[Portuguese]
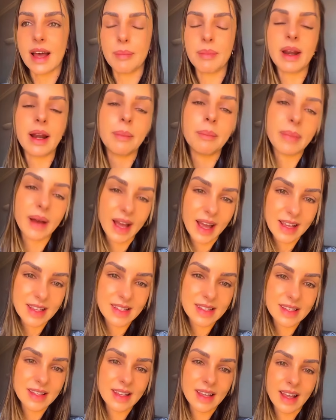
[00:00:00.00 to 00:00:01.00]
pela
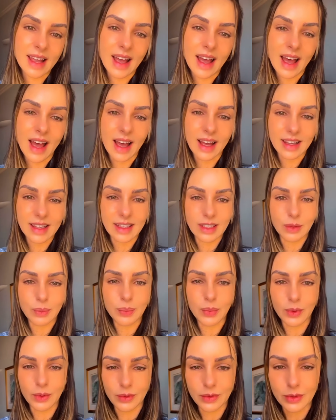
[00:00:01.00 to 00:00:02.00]
paz aqui do
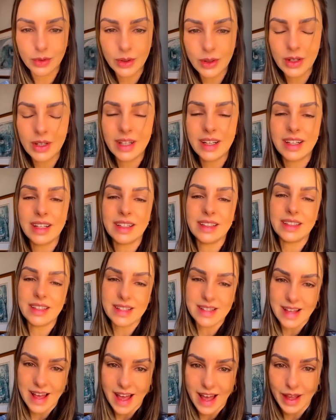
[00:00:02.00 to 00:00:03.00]
povo de
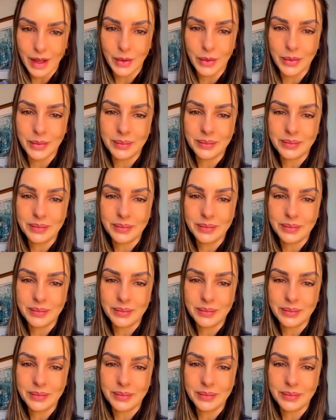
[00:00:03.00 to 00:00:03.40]
Israel.